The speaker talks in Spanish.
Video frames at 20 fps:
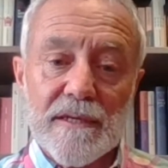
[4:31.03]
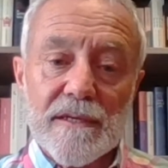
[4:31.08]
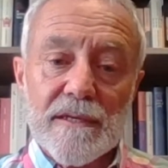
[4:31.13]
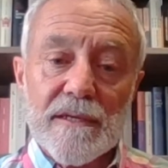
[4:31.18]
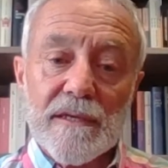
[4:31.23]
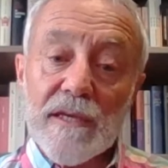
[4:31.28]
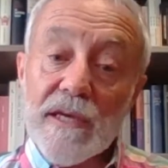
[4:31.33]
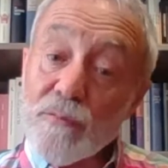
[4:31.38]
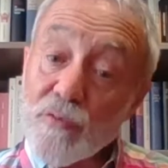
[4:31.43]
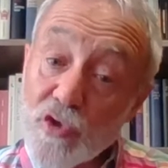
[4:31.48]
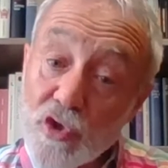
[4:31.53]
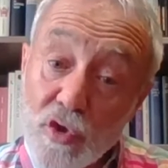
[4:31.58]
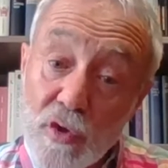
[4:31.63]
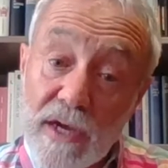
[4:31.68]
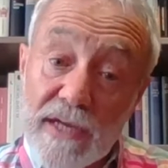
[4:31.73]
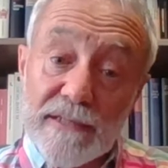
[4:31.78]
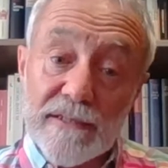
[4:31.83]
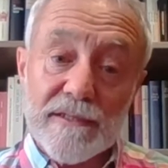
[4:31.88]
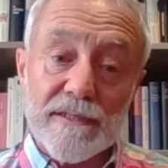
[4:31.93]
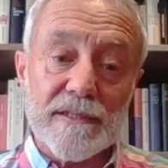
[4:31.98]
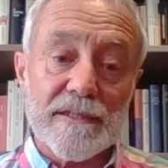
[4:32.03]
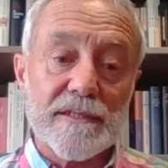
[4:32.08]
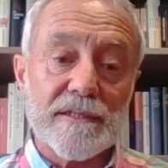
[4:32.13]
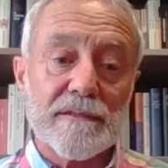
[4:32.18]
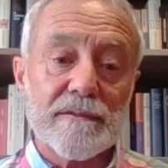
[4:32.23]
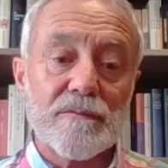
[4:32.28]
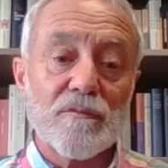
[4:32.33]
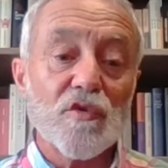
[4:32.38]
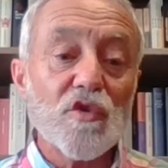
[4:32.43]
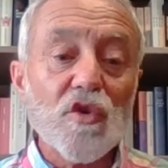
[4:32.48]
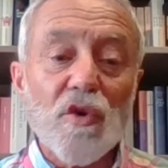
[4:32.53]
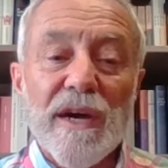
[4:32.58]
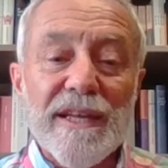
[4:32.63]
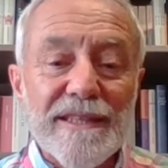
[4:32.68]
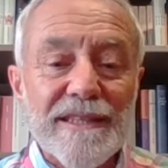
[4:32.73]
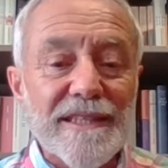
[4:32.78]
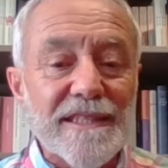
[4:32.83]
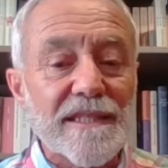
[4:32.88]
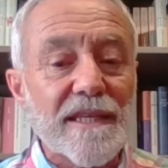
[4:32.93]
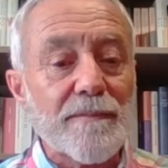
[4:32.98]
Y que mucho antes, mucho
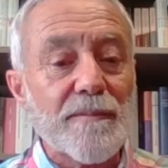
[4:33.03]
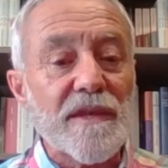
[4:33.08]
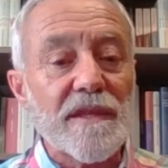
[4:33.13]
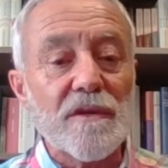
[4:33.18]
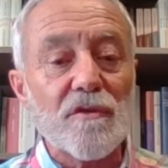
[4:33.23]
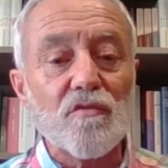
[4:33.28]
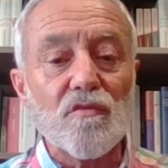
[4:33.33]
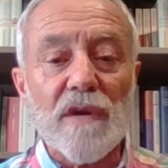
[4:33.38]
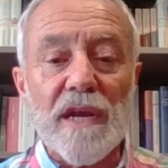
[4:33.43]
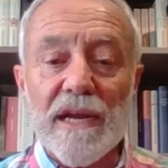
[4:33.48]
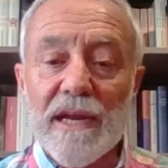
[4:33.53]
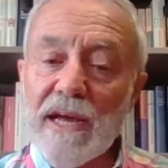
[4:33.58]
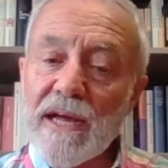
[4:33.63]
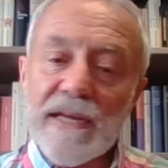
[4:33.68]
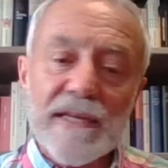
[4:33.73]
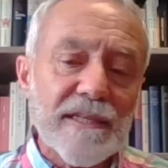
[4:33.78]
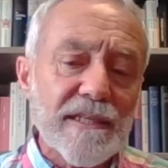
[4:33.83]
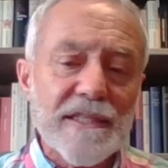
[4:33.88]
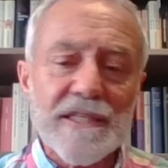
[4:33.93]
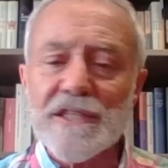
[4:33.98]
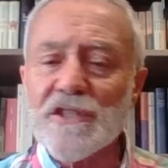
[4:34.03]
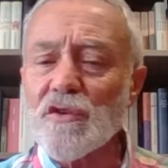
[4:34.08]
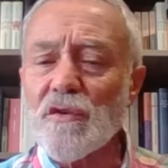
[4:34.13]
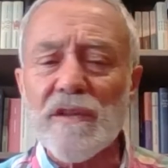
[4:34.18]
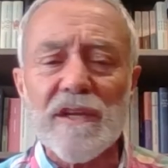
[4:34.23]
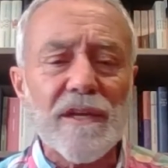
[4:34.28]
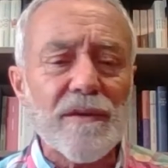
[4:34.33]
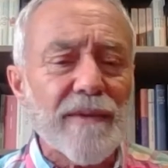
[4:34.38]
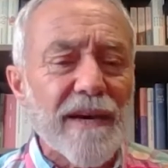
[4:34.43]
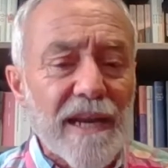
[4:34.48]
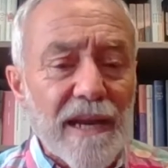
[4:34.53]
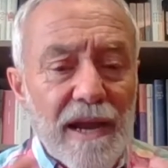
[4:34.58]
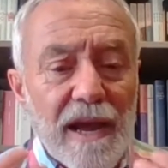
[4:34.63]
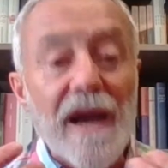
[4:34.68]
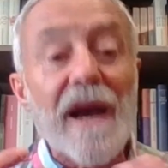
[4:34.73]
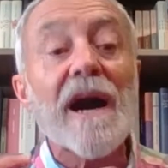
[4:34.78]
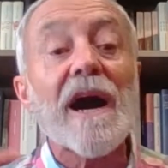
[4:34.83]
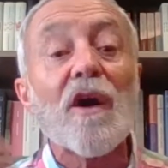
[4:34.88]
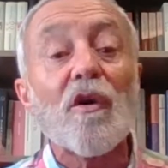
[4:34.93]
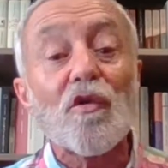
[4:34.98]
antes de pedir un análisis o derivar
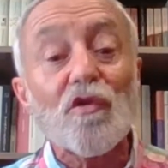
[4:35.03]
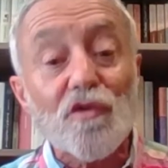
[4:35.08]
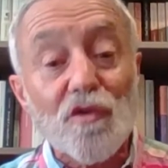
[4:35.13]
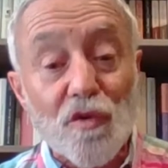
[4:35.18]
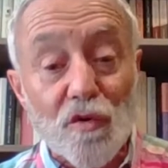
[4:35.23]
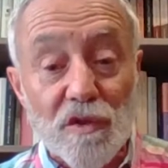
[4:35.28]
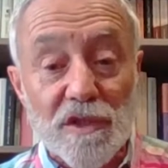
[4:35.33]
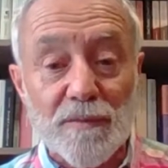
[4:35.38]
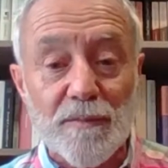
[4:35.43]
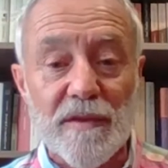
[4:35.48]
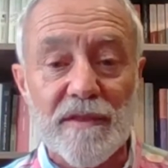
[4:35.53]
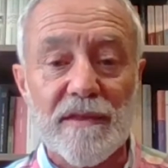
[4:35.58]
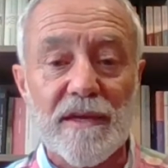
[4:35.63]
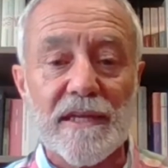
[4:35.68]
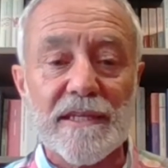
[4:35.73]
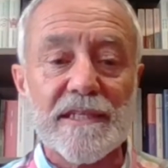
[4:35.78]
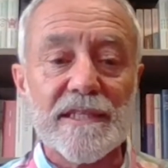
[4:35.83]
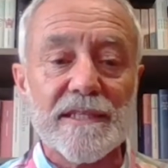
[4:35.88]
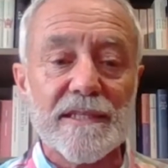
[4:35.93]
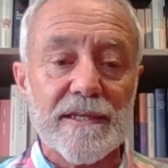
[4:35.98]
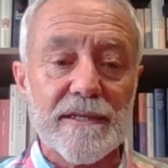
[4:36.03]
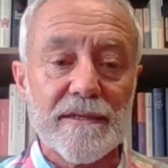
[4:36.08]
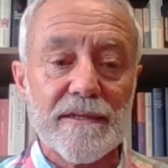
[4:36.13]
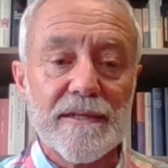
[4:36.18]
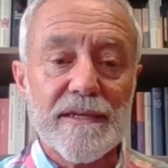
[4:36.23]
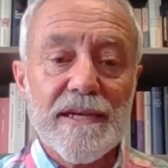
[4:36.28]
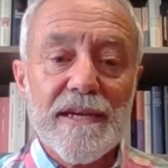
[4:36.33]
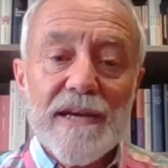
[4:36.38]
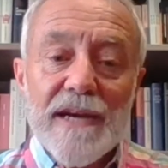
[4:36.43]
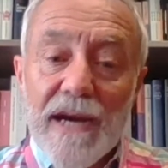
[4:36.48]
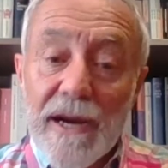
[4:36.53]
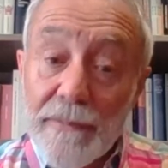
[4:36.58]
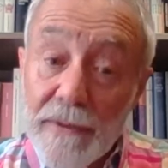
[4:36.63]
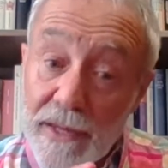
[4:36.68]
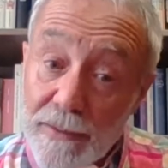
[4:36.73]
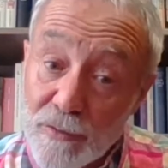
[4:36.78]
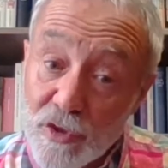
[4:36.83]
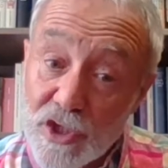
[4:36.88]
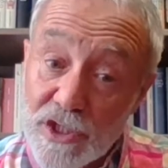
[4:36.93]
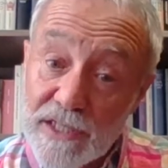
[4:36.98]
a otro especialista,
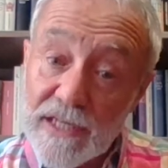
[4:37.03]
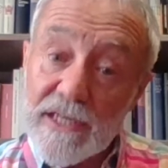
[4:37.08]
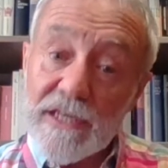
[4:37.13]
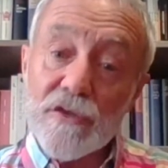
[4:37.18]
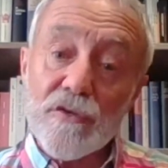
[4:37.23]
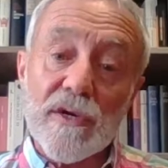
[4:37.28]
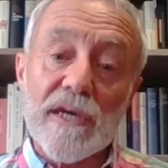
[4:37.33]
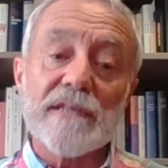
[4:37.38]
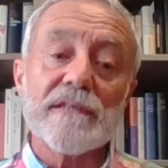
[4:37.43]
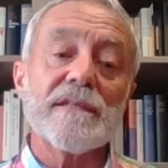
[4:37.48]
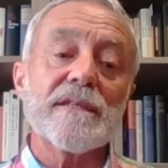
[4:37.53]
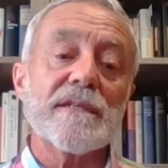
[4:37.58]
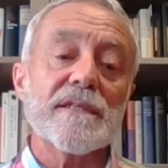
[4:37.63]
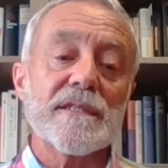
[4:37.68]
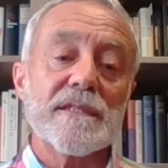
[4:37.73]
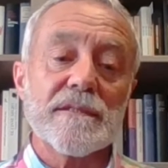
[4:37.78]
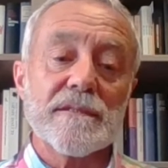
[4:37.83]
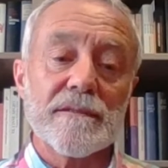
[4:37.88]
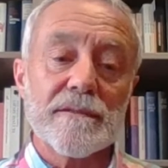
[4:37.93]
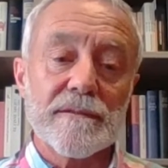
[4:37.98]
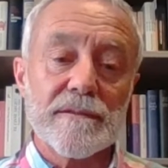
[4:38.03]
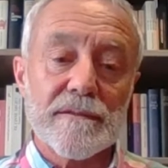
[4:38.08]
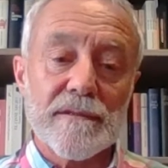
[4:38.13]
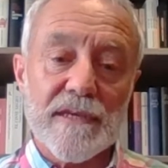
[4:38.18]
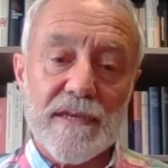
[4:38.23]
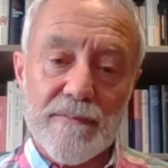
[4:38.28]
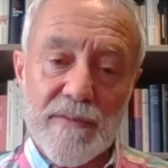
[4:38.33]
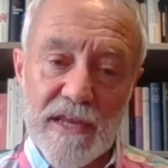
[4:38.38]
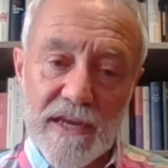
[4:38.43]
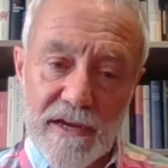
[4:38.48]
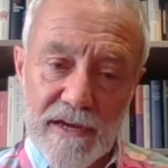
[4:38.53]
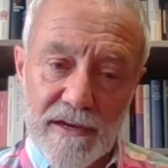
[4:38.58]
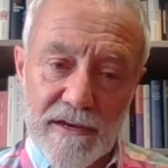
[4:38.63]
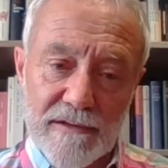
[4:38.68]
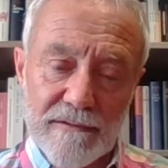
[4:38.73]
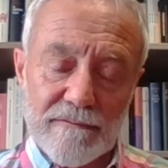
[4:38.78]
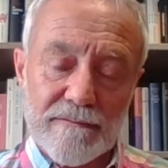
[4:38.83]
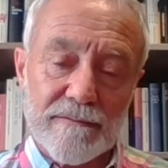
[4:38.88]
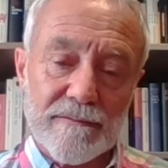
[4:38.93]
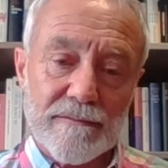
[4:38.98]
habremos tenido antes que
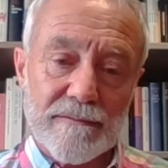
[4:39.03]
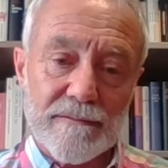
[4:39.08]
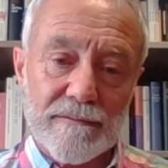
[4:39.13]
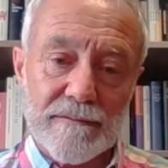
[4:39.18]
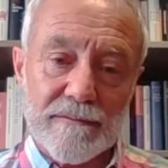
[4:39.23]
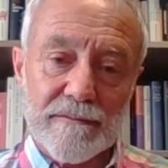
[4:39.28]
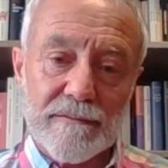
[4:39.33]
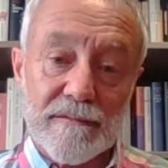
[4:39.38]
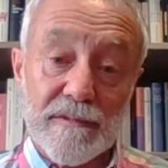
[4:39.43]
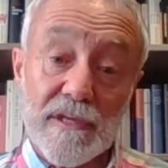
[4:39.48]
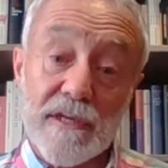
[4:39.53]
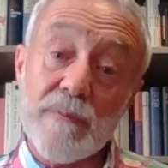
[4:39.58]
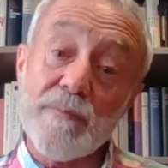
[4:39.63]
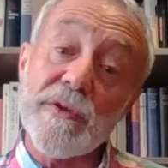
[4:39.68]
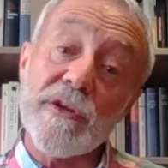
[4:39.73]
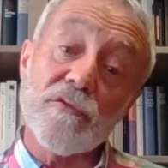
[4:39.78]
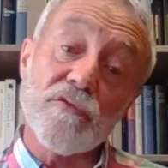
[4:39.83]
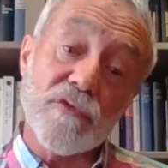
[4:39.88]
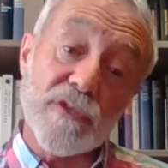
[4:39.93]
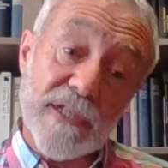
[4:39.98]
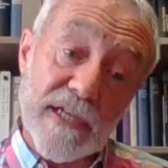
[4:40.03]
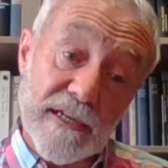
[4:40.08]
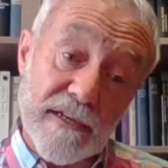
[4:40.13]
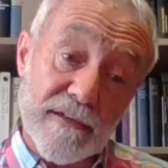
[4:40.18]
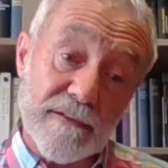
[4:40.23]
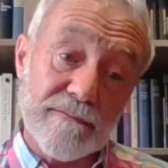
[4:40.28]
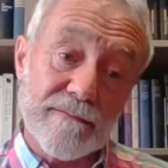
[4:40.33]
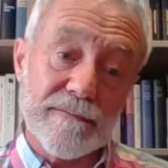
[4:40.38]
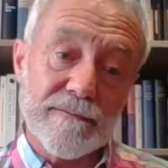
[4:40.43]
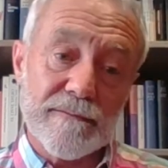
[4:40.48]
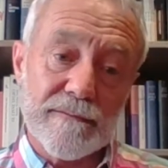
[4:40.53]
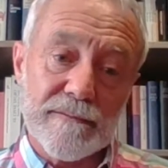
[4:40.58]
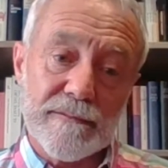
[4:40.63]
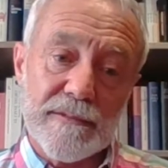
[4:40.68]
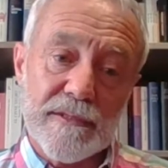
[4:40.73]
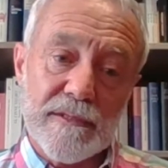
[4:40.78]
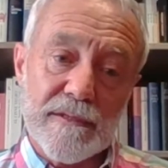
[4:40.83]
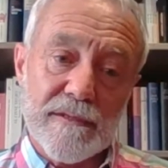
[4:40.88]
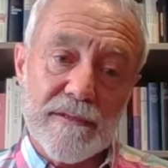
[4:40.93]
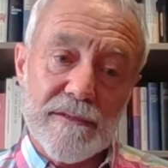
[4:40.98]
mirar, que preguntar
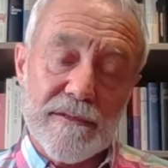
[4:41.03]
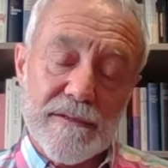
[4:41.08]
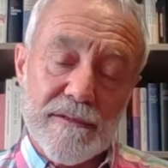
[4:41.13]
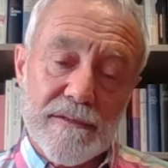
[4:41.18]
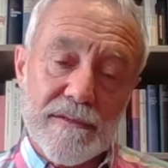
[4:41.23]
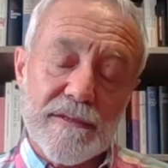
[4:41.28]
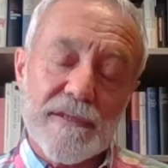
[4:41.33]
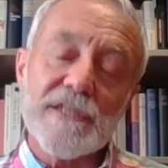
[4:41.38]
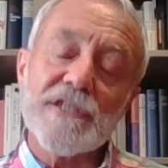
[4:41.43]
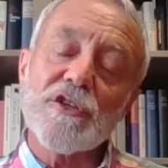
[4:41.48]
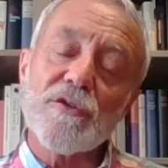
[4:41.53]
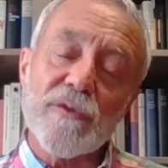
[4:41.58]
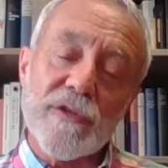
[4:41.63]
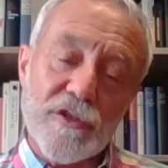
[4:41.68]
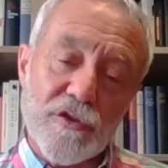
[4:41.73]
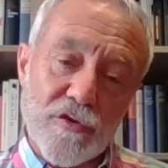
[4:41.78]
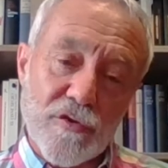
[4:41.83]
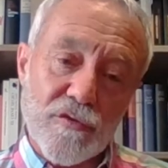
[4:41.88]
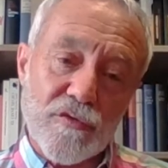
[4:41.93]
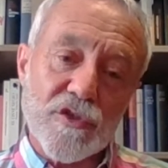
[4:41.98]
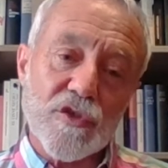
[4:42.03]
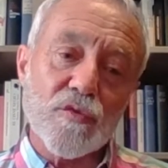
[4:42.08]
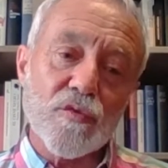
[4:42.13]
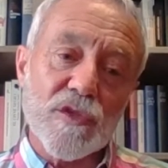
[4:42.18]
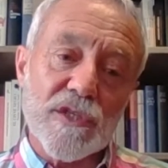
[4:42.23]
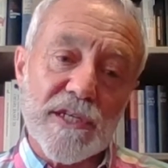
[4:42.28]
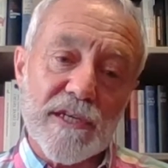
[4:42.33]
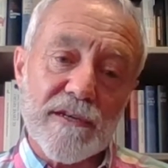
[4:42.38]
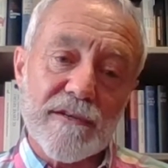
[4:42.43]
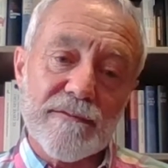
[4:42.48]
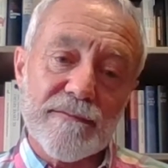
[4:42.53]
y sobre todo escuchar.